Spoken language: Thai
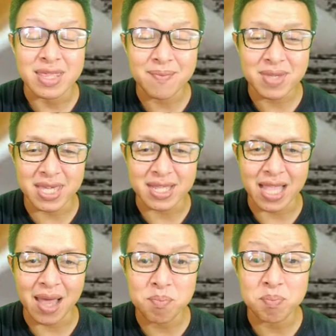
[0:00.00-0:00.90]
น้ำขิง
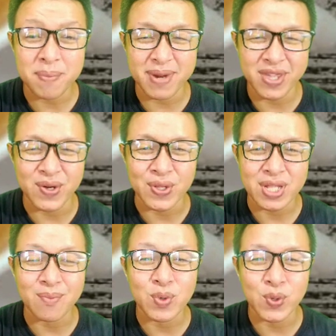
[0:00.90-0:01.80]
นั้นมีประโยชน์
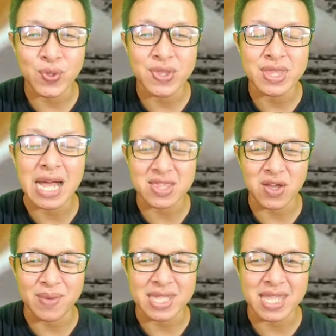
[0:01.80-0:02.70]
กับคุณดัง
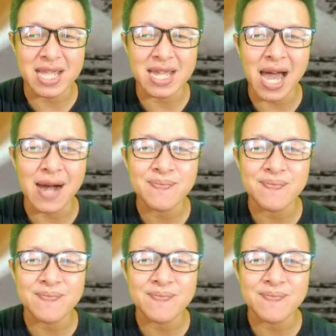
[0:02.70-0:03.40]
ต่อไปนี้ครับ